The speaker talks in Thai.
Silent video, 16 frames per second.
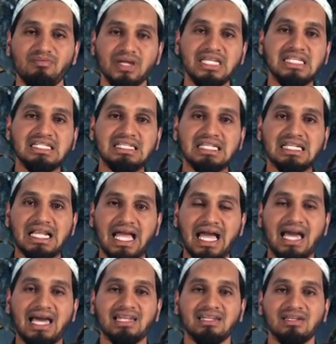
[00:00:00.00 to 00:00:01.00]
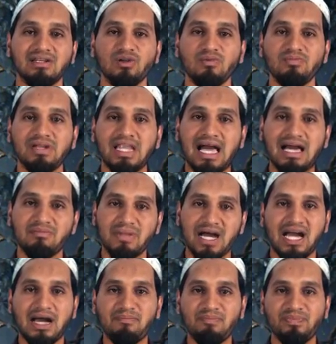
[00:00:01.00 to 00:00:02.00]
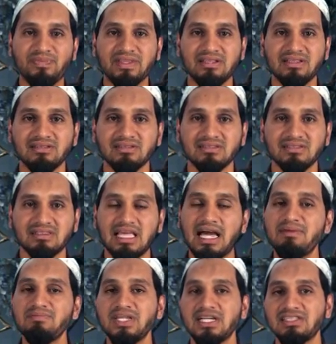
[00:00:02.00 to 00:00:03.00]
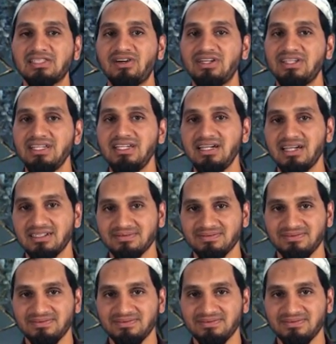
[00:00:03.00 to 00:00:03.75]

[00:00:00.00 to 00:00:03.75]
เป็นการลบล้างบาปทำอย่างต่อเนื่อง